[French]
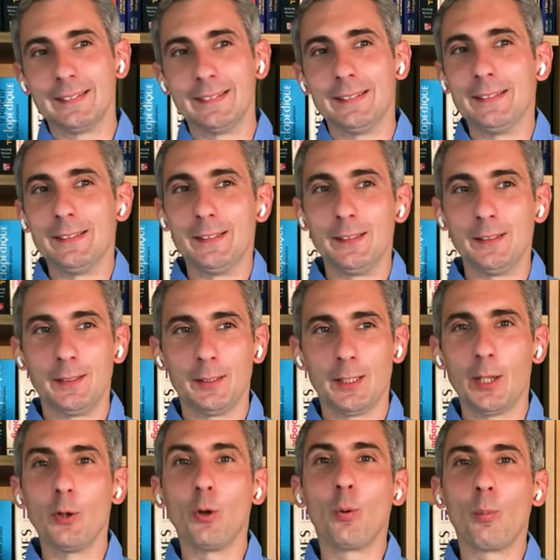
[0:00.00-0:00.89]
Euh, et
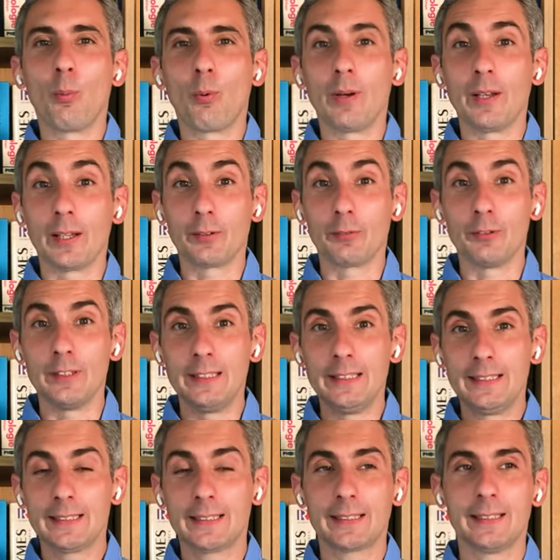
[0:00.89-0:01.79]
d'ailleurs, on pourrait y
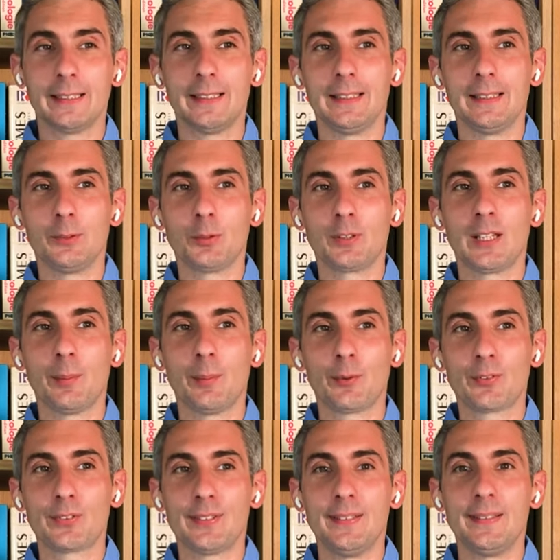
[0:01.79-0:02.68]
revenir, et
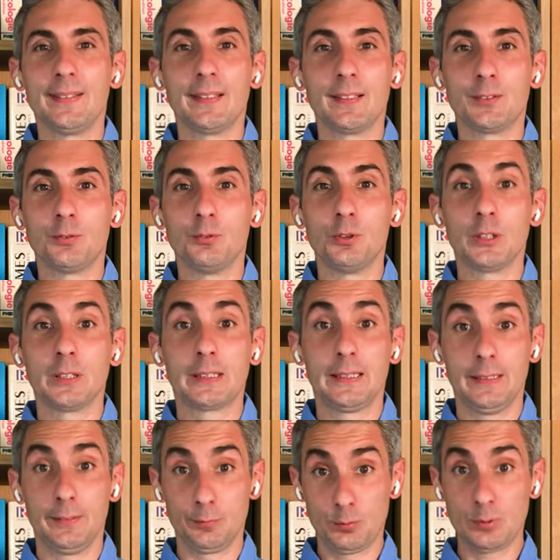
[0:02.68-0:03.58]
notamment si c'est un sujet
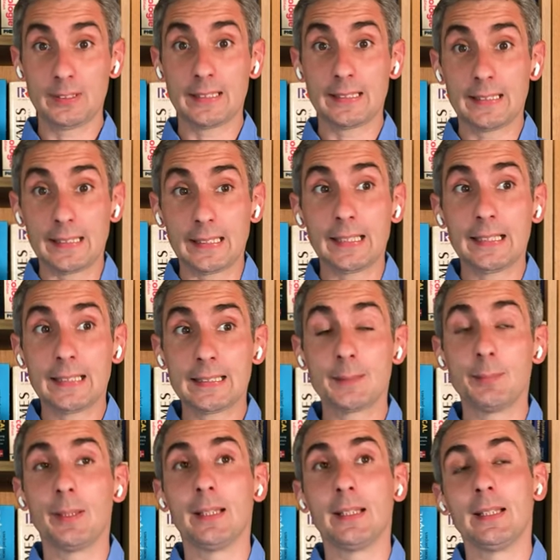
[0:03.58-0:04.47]
qui vous
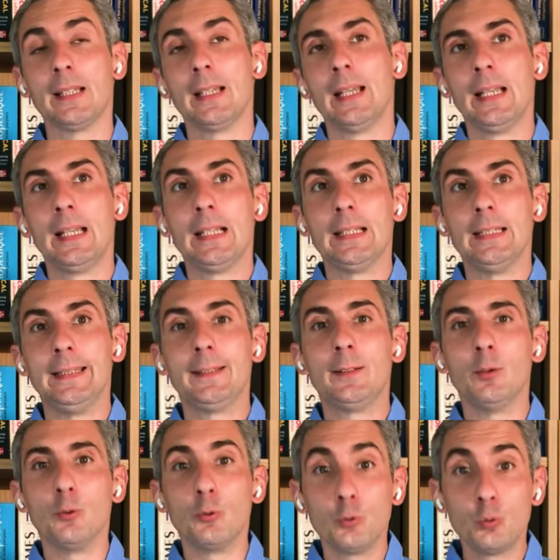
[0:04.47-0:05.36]
intéresse, ben,
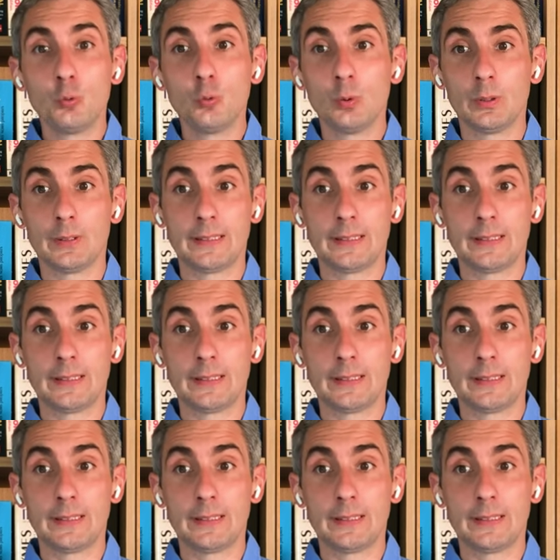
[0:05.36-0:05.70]
dites-le nous.